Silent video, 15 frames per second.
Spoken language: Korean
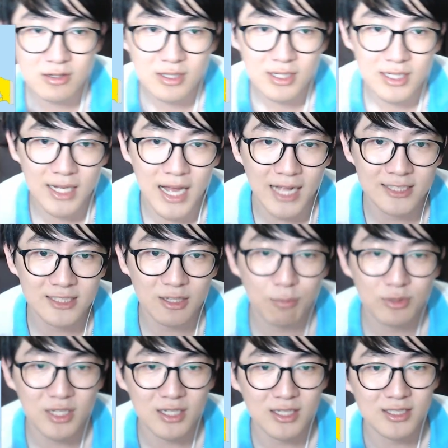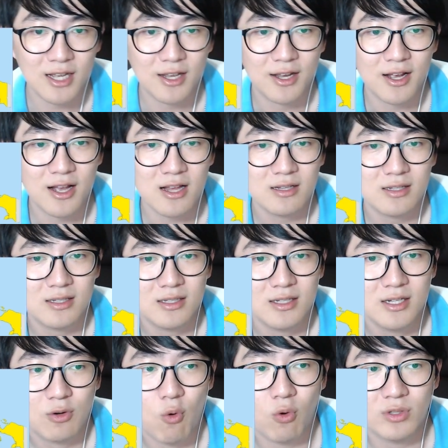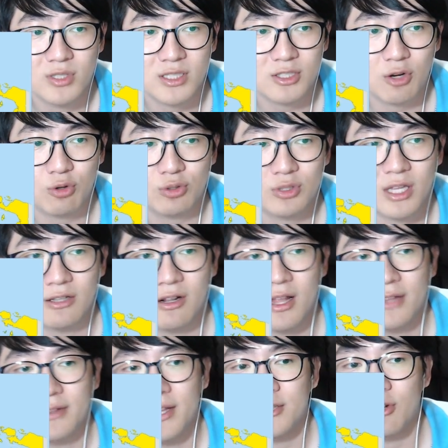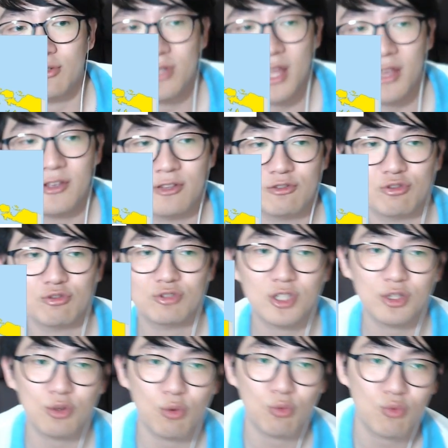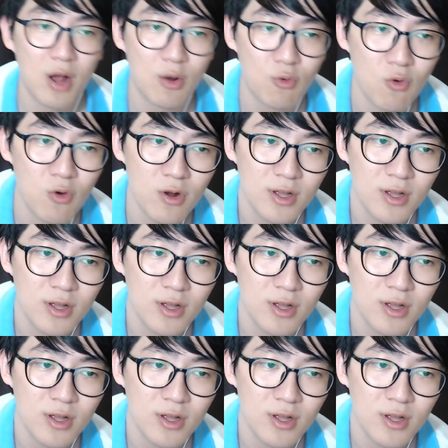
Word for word: 안전보장 이사회가 공식적으로 네덜란드에 적대행위 중지 요구하고